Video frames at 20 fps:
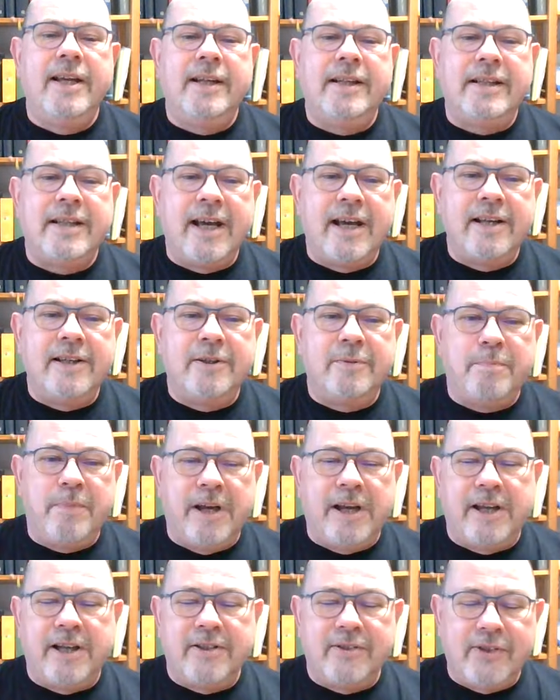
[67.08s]

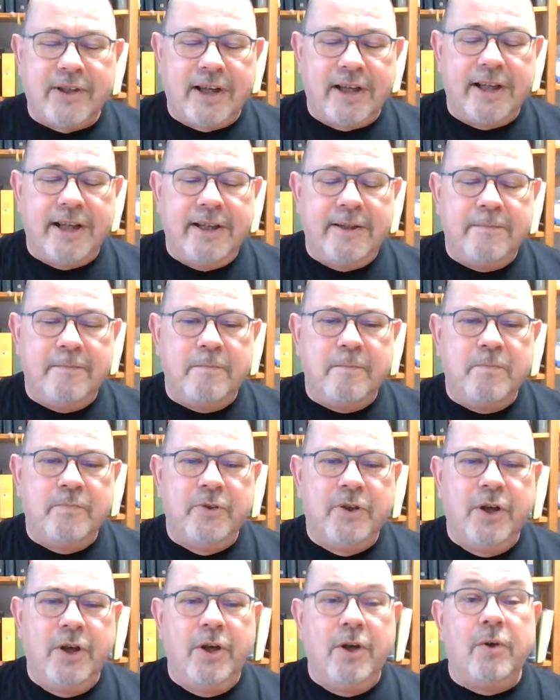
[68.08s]
Dankbar sein
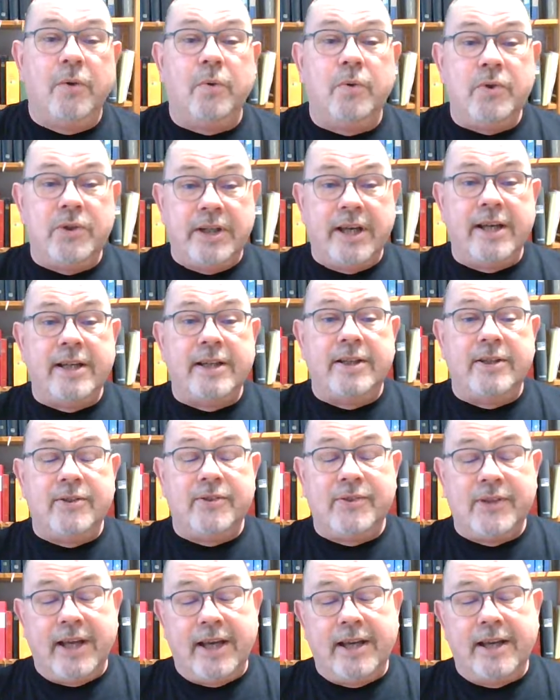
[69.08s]
und Danke
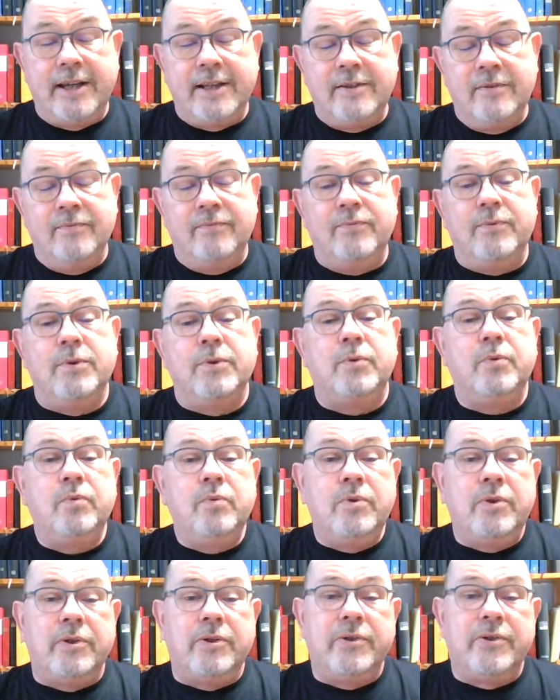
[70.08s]
sagen für
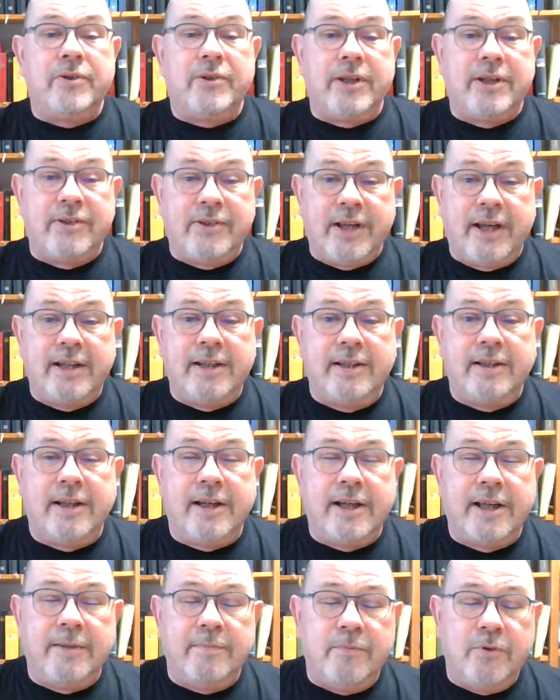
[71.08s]
Gutes, das andere
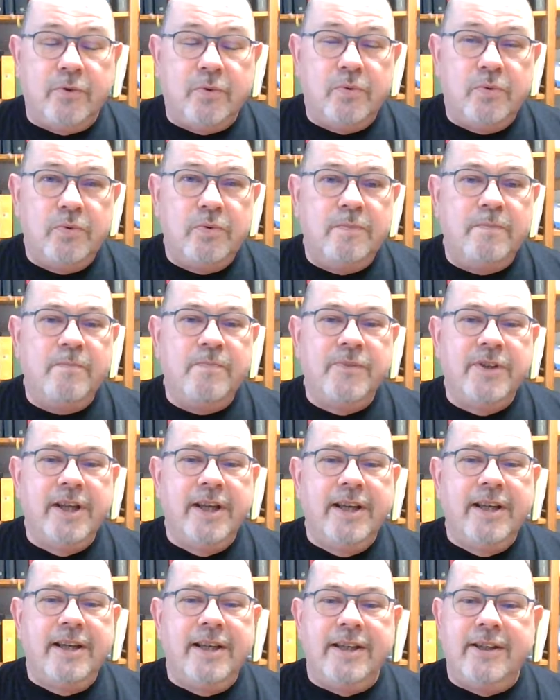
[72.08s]
einem tun,
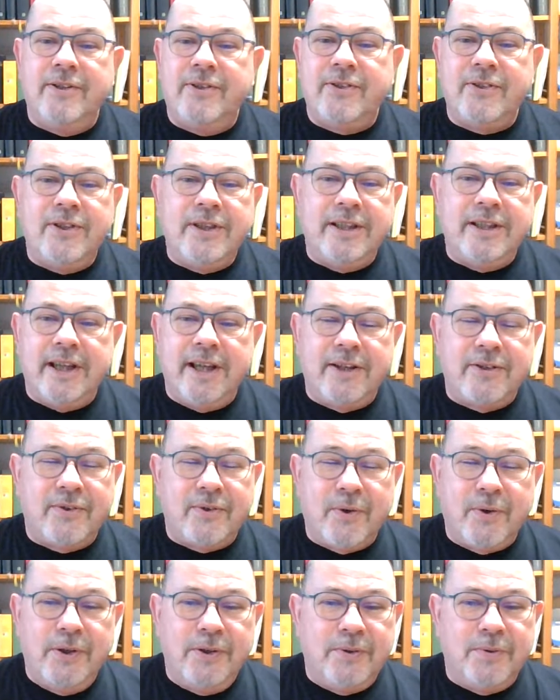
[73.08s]
ist nicht erst
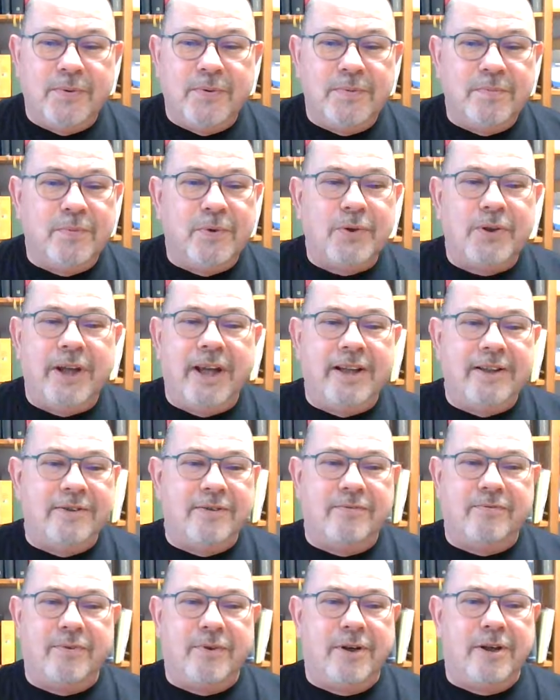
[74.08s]
heute unmodern
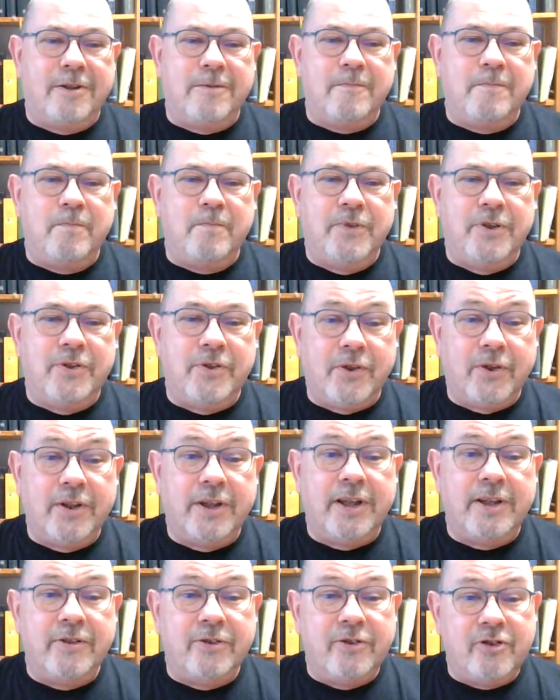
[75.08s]
geworden,
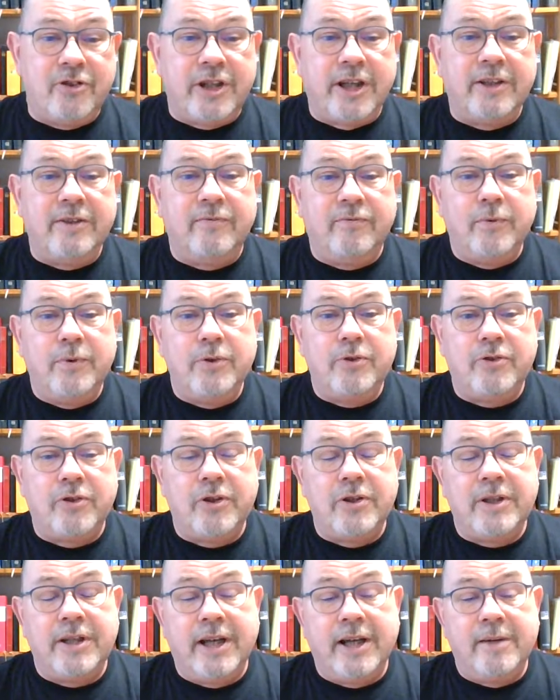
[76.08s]
sondern es stand wohl
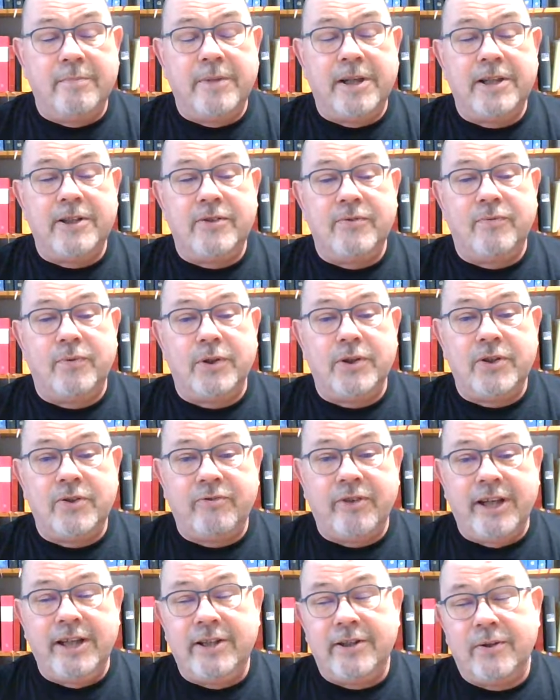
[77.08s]
schon damals vor
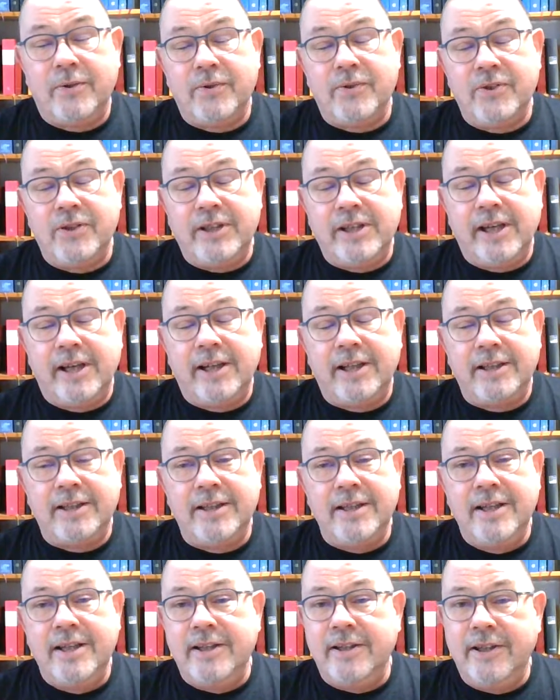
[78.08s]
2000
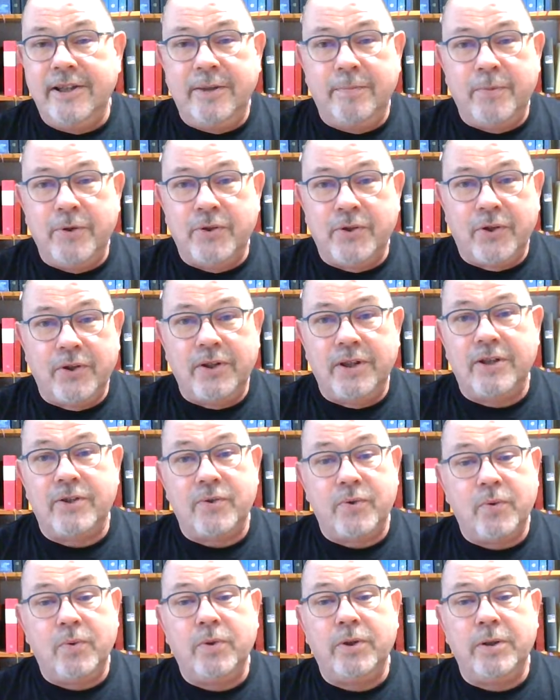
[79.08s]
Jahren nicht
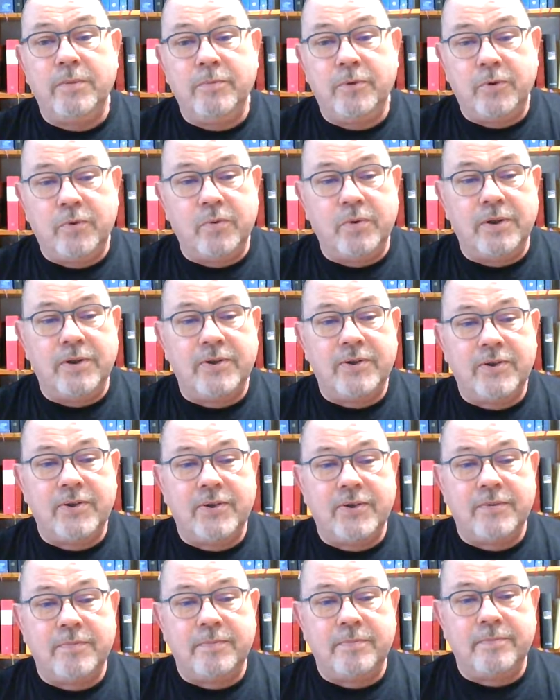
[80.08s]
besonders hoch im
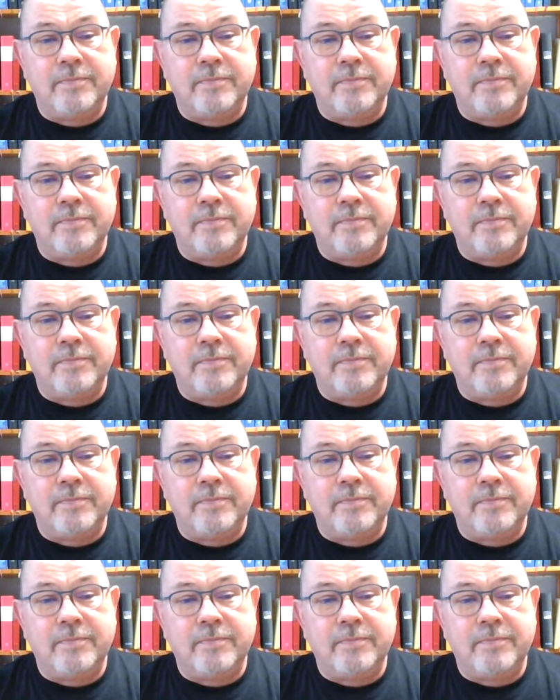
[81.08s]
Kurs